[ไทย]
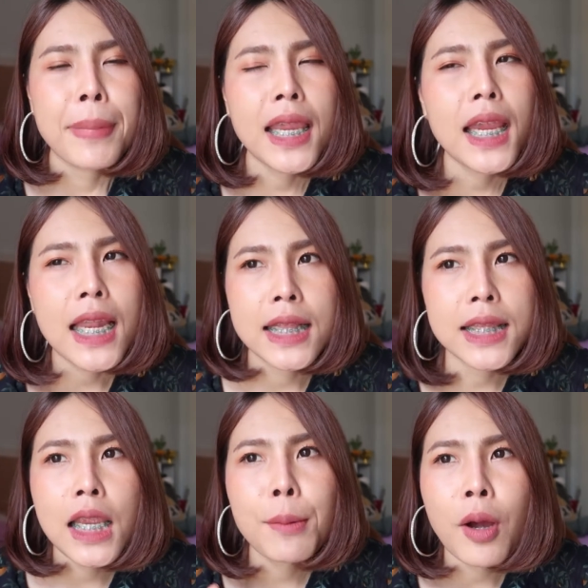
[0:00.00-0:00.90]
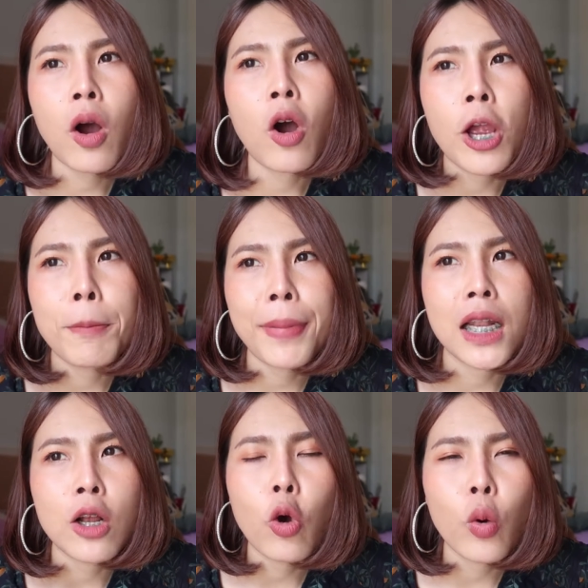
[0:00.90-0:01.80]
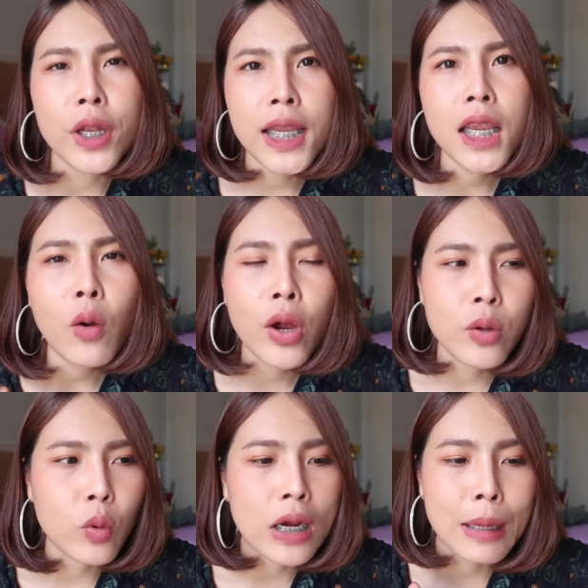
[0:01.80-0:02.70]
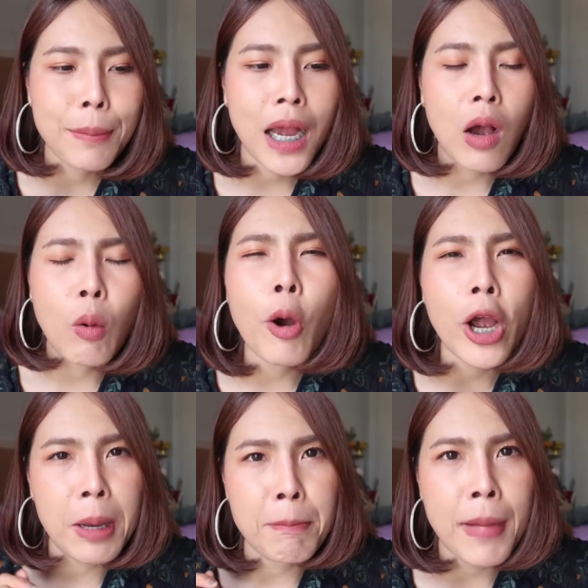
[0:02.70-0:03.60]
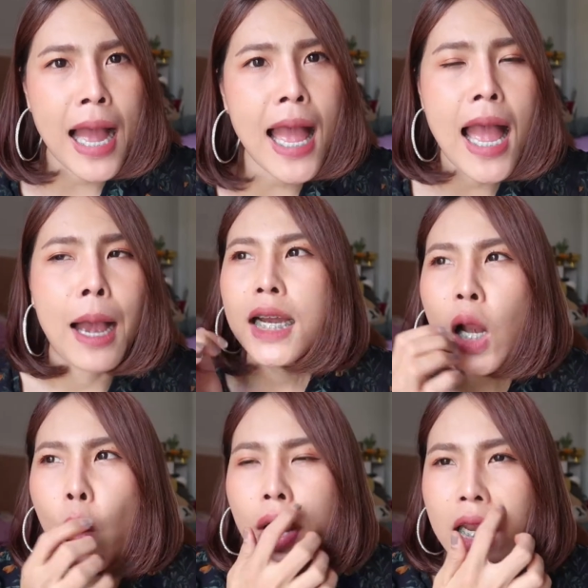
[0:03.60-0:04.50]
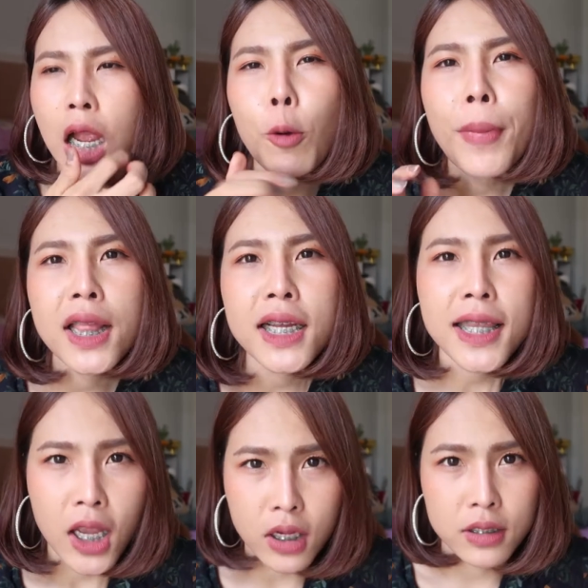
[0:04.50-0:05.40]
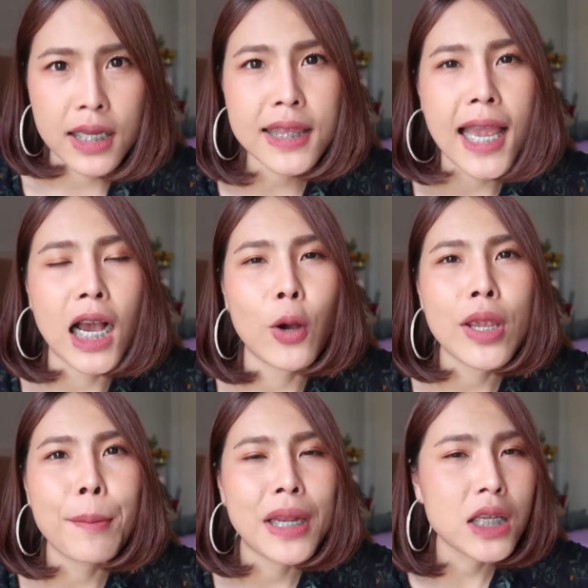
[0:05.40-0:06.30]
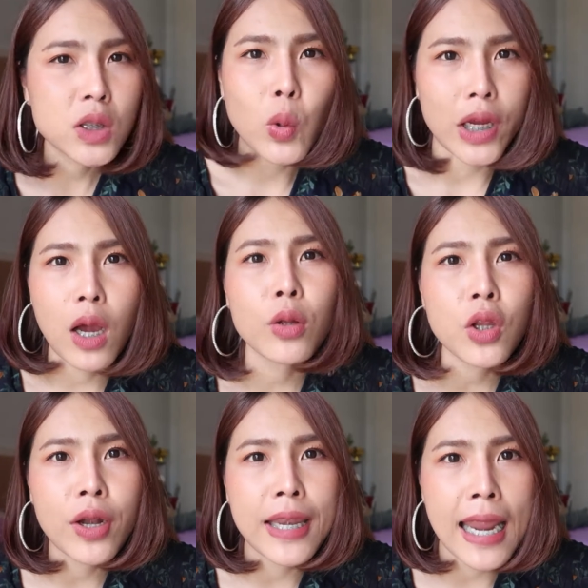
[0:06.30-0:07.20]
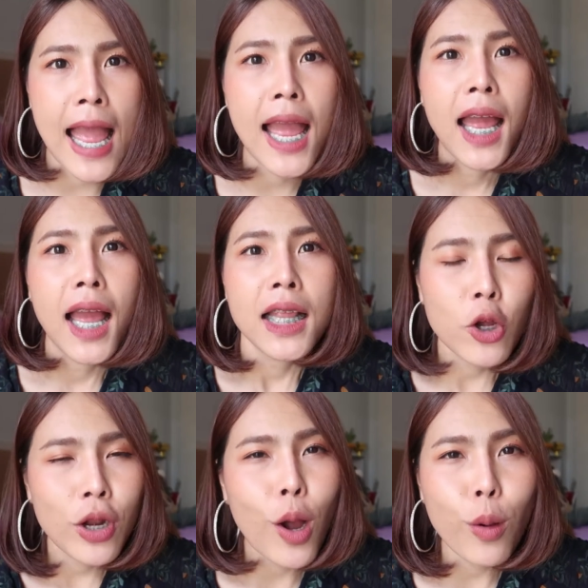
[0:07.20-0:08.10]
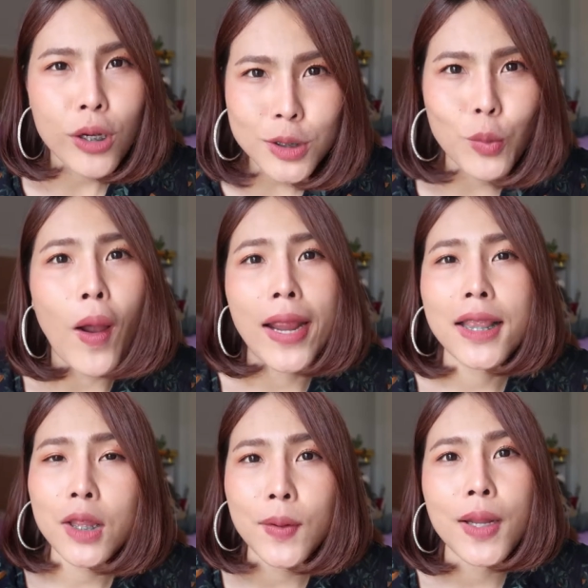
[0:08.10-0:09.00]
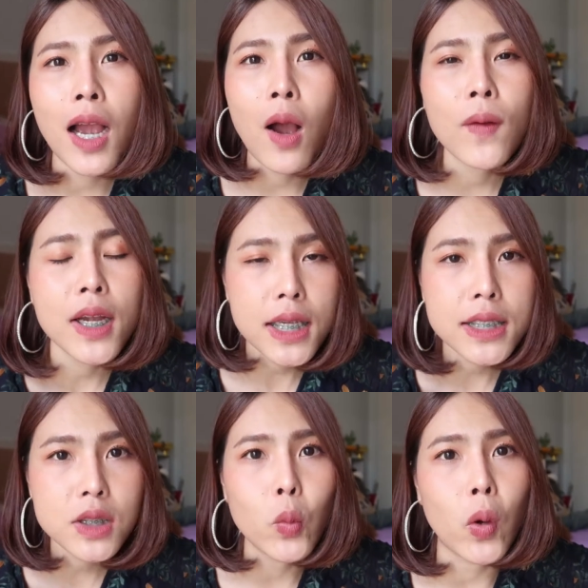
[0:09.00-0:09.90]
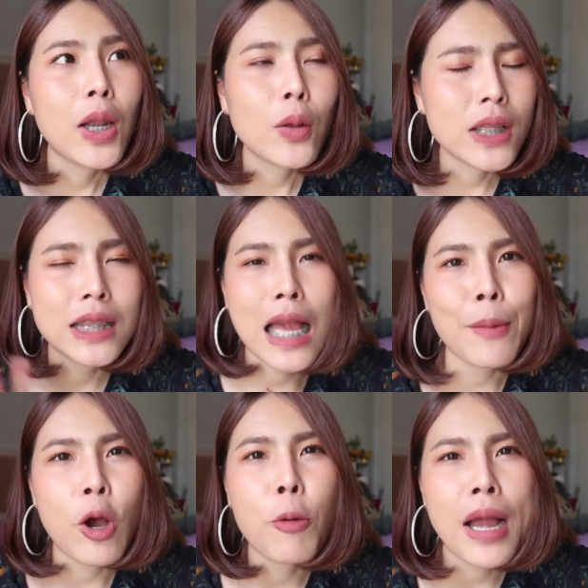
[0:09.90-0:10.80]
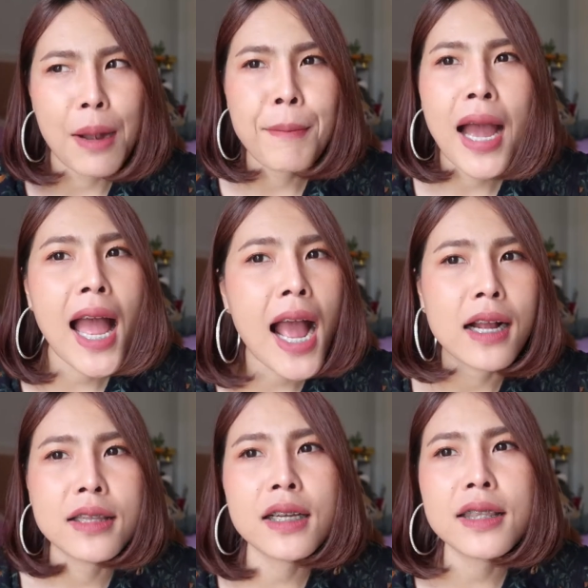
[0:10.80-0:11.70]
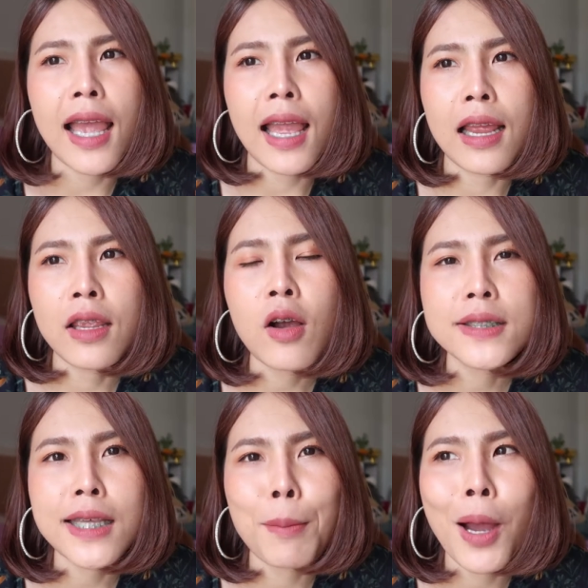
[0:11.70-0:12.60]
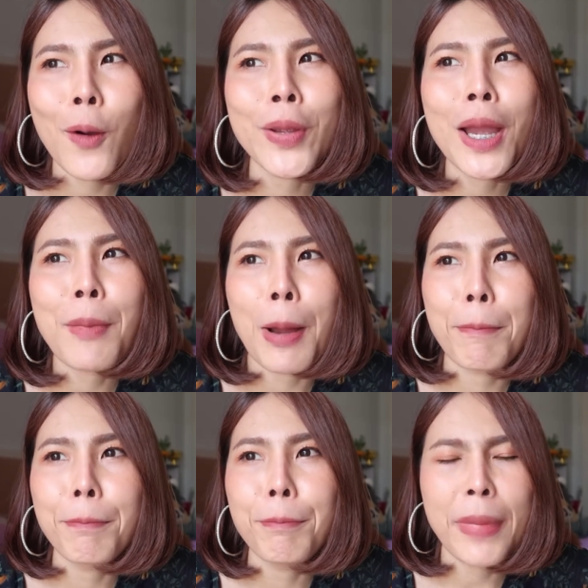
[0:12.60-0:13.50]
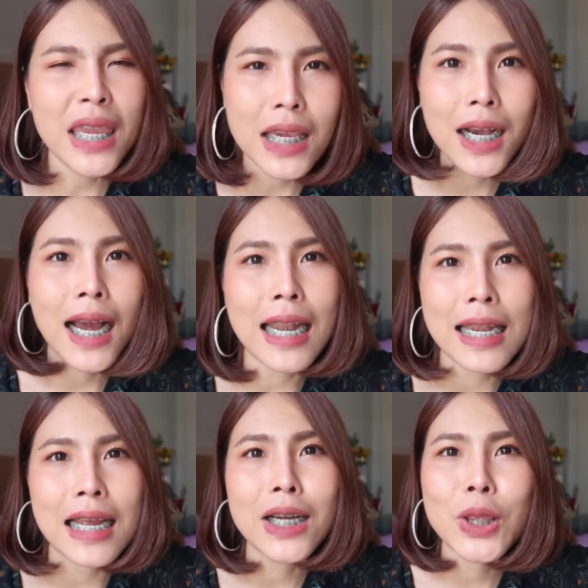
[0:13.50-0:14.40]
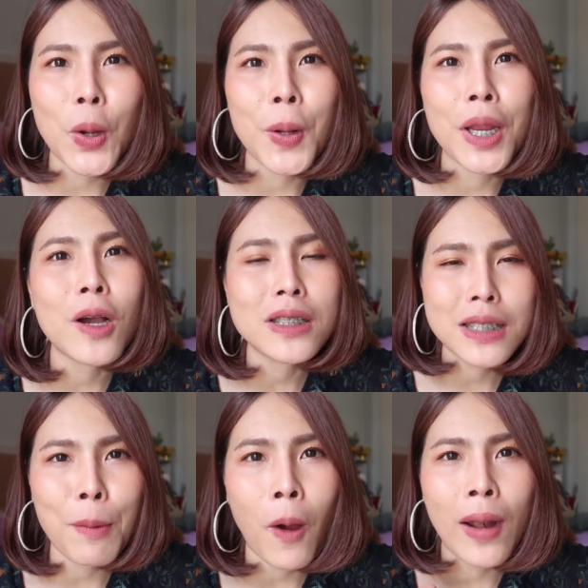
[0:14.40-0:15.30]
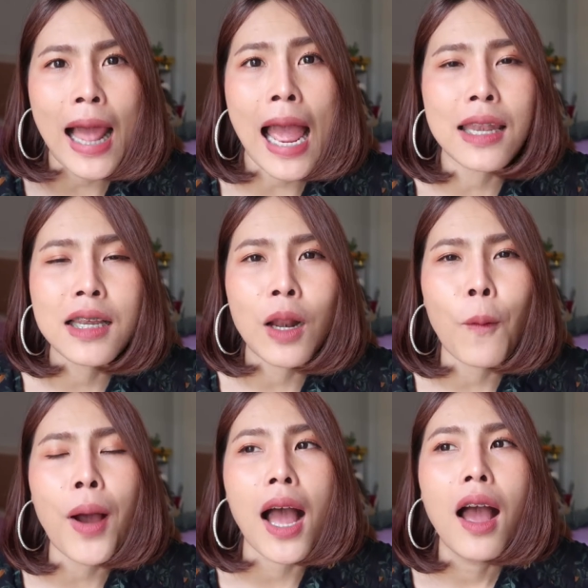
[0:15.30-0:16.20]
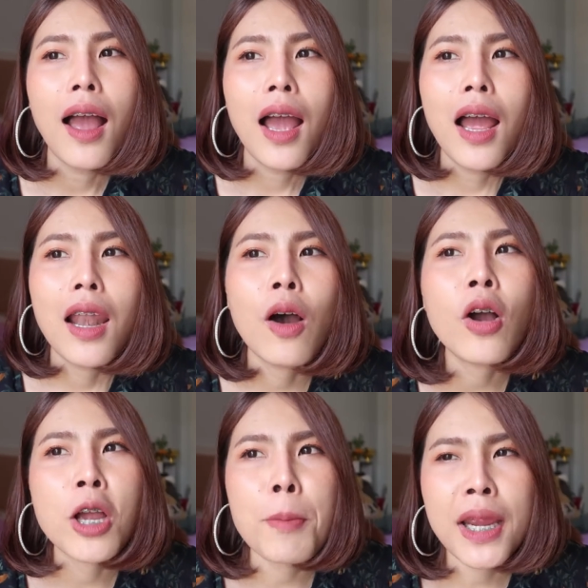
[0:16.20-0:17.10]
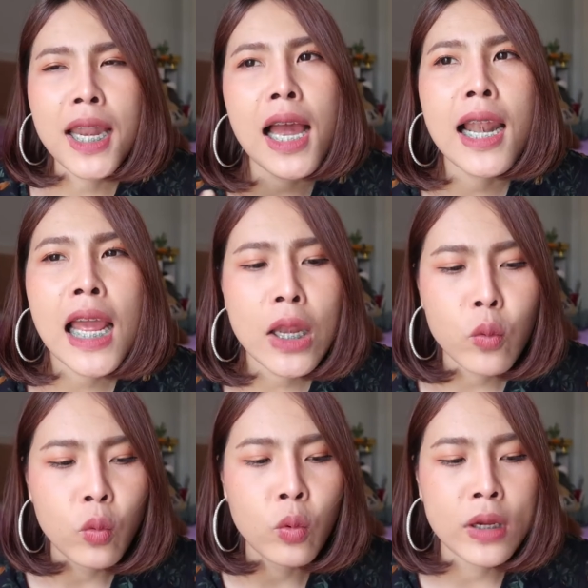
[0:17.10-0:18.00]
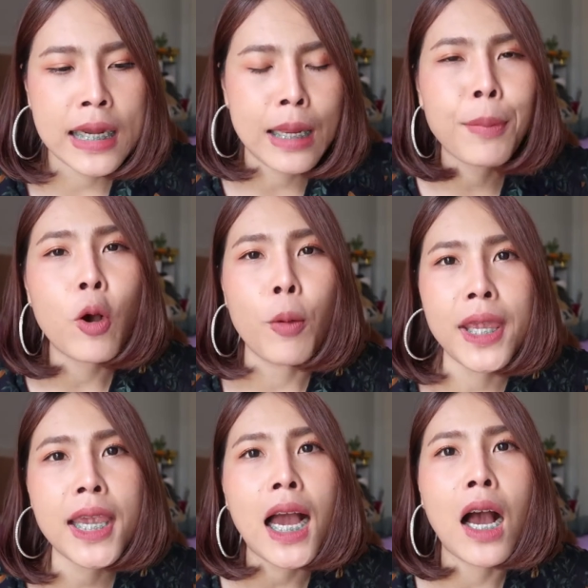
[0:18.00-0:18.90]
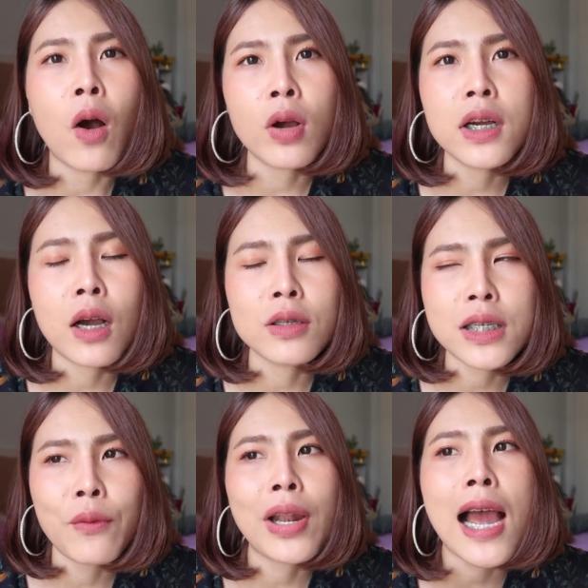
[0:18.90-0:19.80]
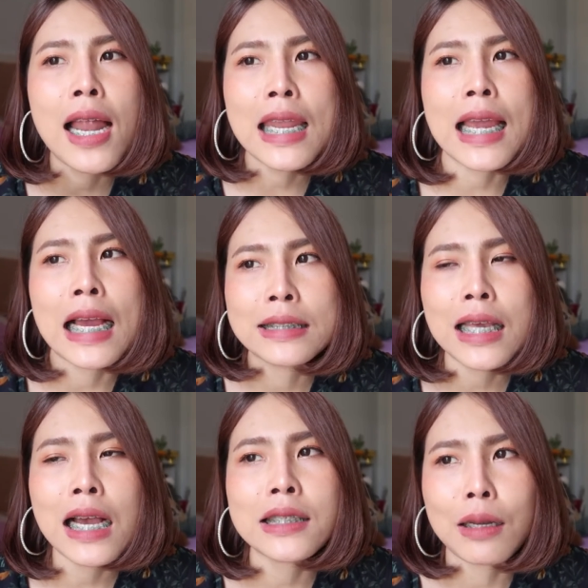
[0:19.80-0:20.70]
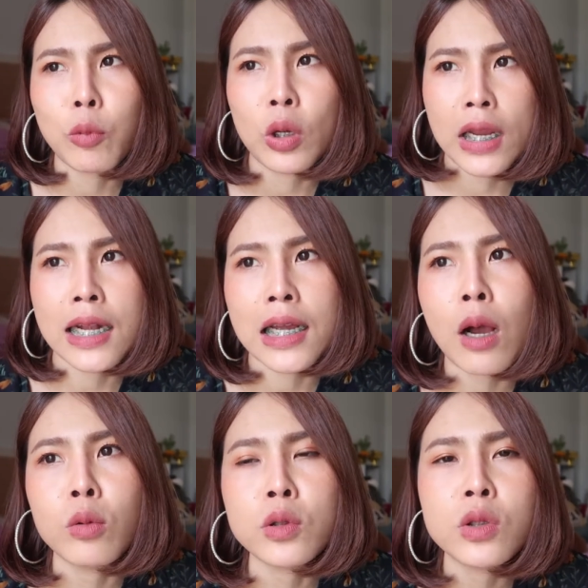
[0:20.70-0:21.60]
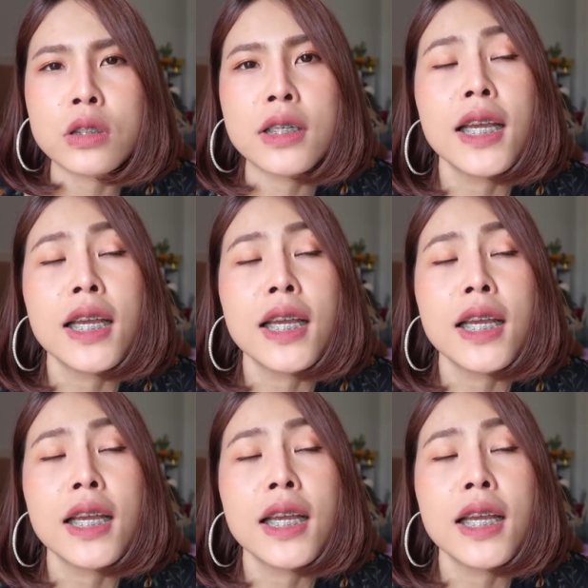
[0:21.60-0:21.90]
พี่นัตตี้พลอยเป็นคนที่ออยดูคลิปเขาบ่อยมากคือเราเห็นเขามาตั้งแต่เขายังไม่ได้สเท่าตอนนี้ตอนนั้นเขาก็สวยแต่ตอนนี้เขาก็ยิ่งสวยเราติดตามเขามานานมากตั้งแต่ยอดซับเขายังแบบไม่เยอะขนาดนี้คือตอนนี้ยอดซับเขา1,000,000แล้วอะแล้วออยก็ไปนั่งไล่ดูคลิปของพี่เขาคือเขาใช้เวลาในการสร้างสรรค์ผลงานเขาจน